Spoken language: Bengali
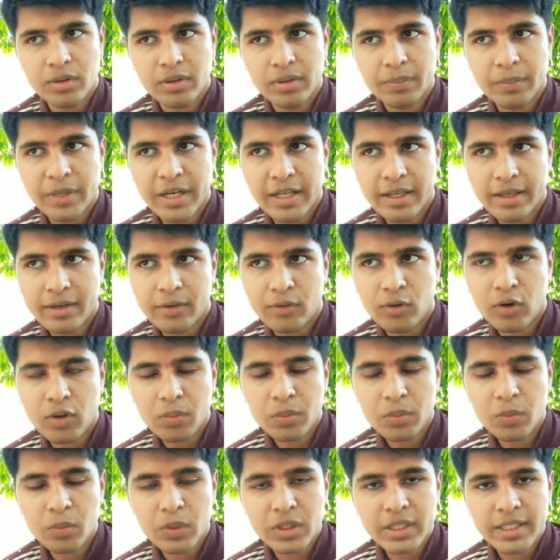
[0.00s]
মানে কর্ম
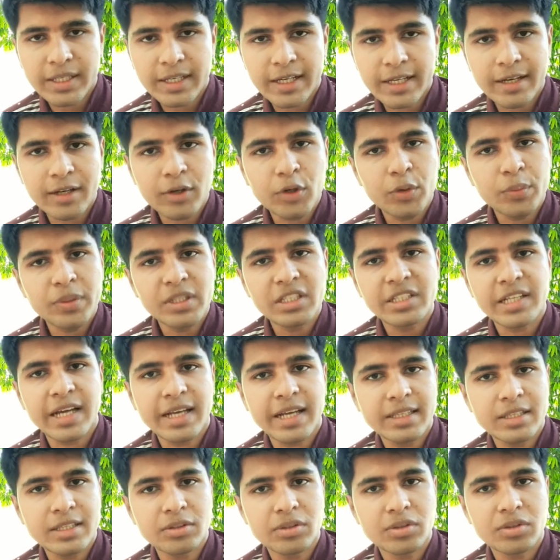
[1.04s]
বলতে এখানে কবির
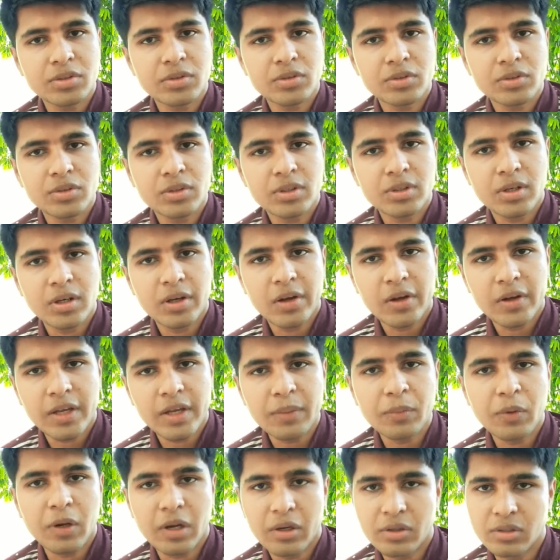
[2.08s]
সাহিত্যকেই
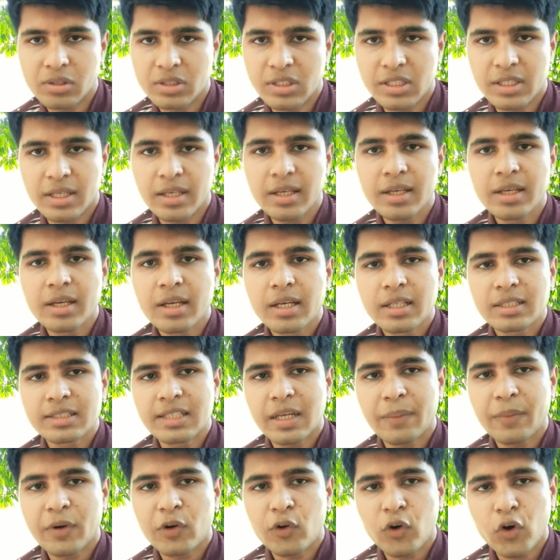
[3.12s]
বলা হচ্ছে যে
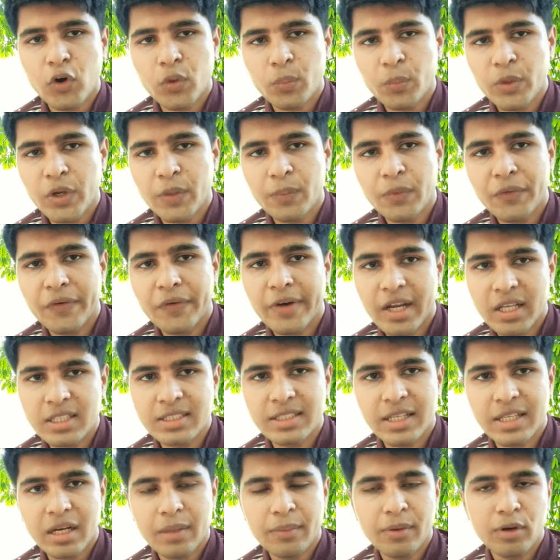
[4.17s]
আমার কর্ম এবং
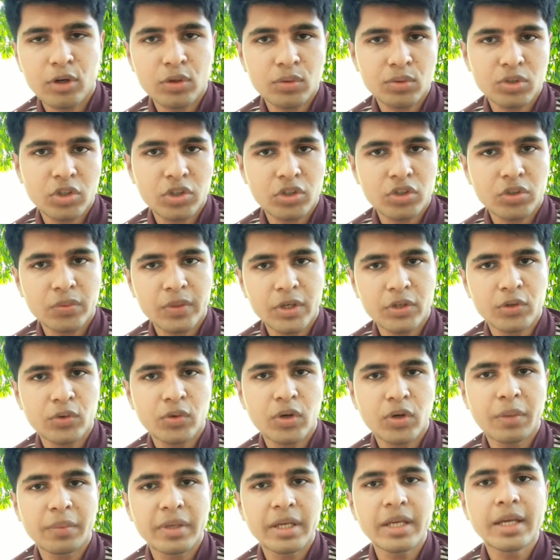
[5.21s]
লেজার আমার অবসর সময়টুকু
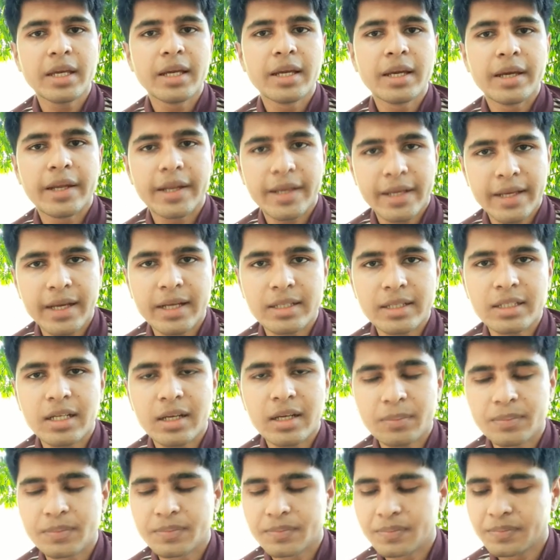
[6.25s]
আমি রেখে
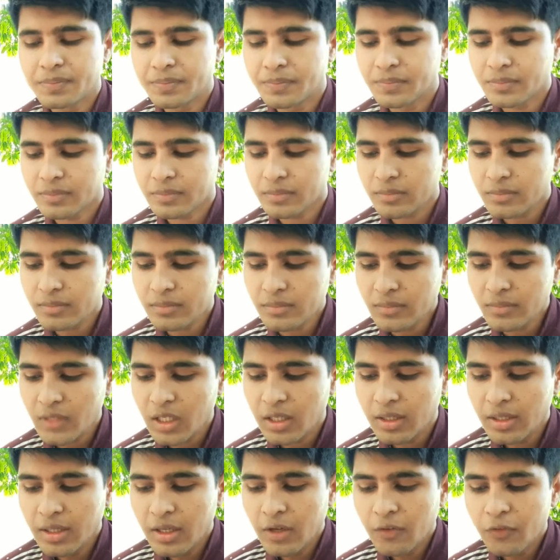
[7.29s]
আসলাম
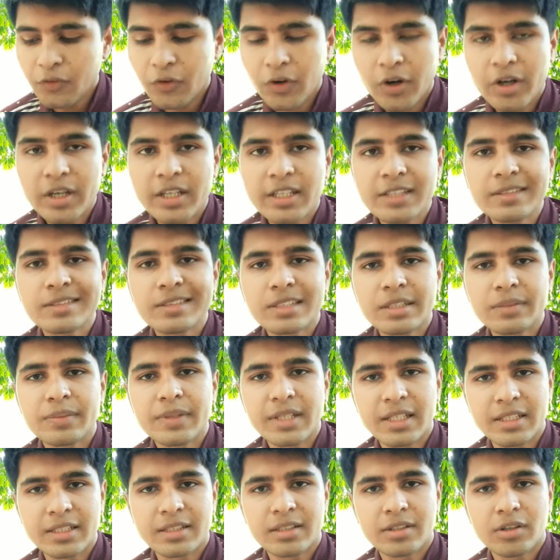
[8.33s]
ফর হিজ
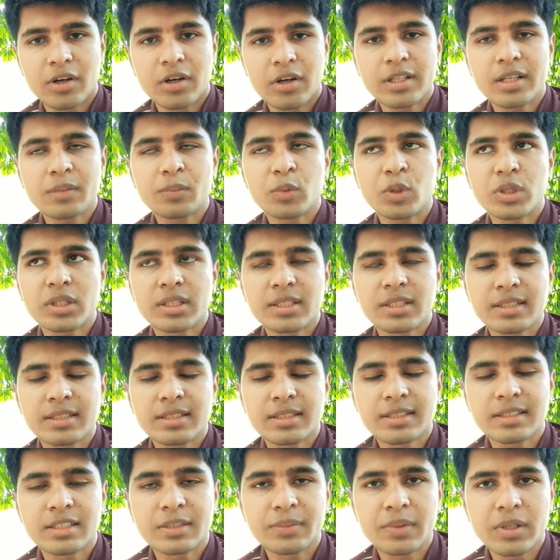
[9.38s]
সিভিলিটি অর্থাৎ বলতেছে যে
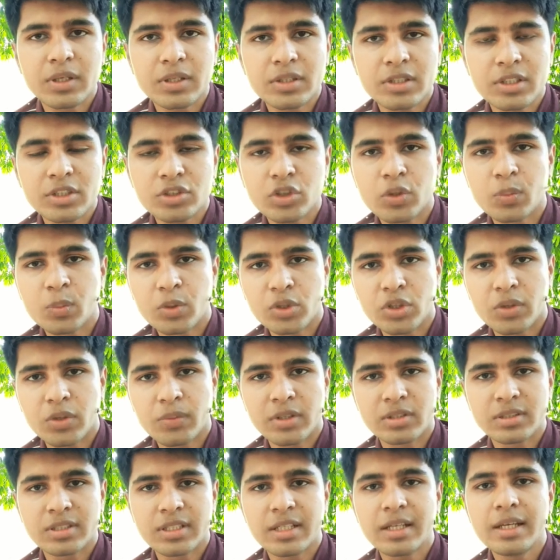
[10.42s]
সিভিল হতে সভ্য
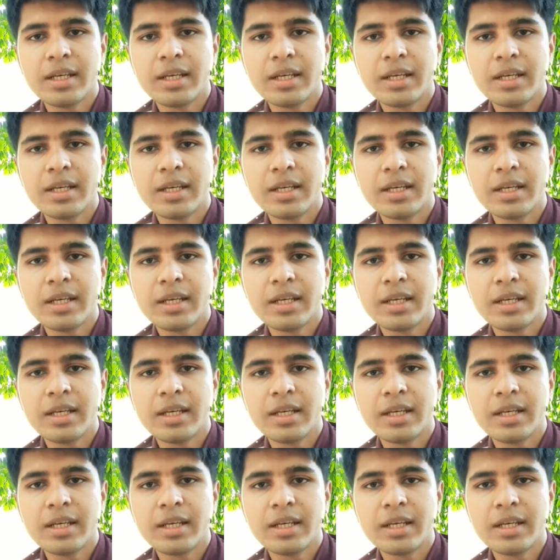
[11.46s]
সমাজ যে